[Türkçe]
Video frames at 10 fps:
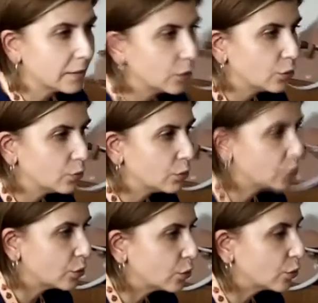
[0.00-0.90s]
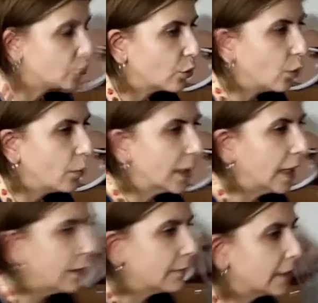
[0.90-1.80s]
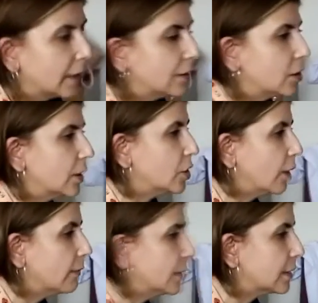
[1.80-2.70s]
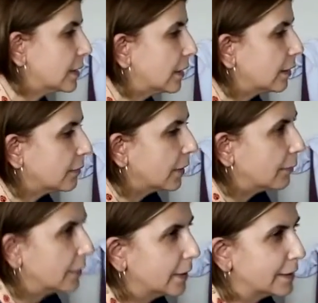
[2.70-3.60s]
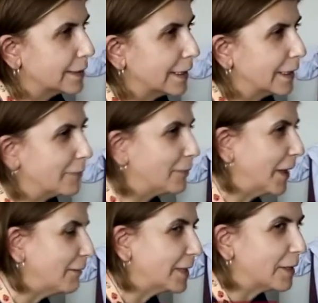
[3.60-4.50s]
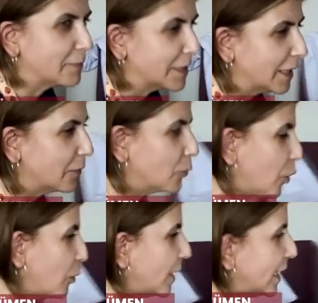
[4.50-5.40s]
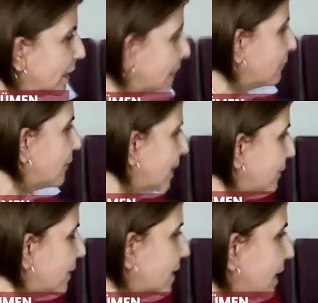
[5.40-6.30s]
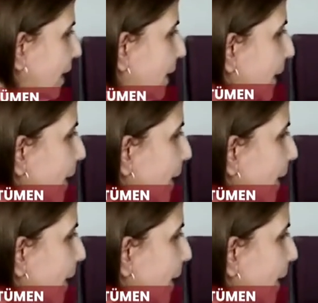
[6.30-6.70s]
tedbirleri sebebiyle Şehit Fethi Sekin Şehir Hastanesi'nde haftanın 3 günü olarak planlanan eğitimler online olarak